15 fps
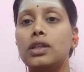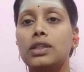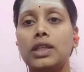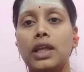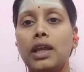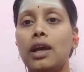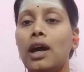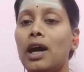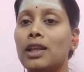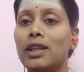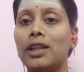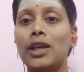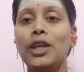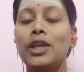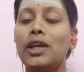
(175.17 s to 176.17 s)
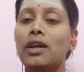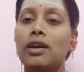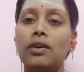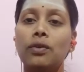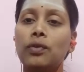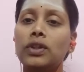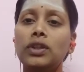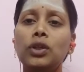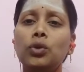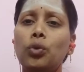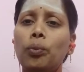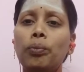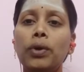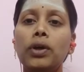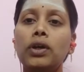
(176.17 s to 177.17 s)
சரியா அதை தான் இங்கே வந்து
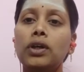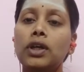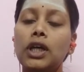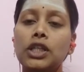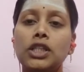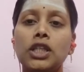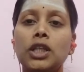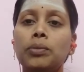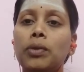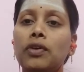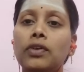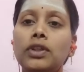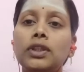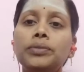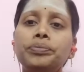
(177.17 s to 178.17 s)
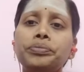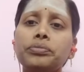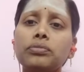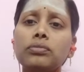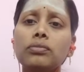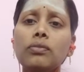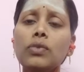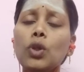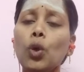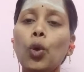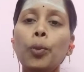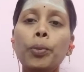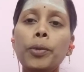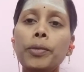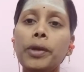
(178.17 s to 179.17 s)
ரொம்ப கச்சிதமாக வந்து
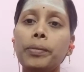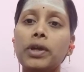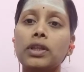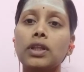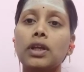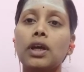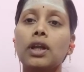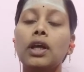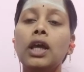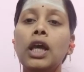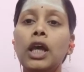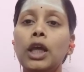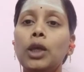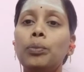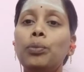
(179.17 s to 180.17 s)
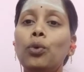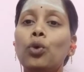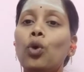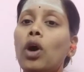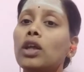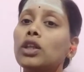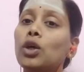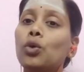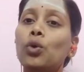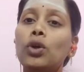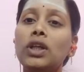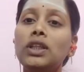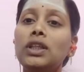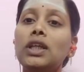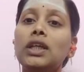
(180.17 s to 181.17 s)
ஒப்புமைப்படுத்துகிறாரு இப்போது அந்த
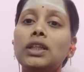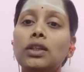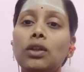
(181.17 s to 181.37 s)
குளத்தில்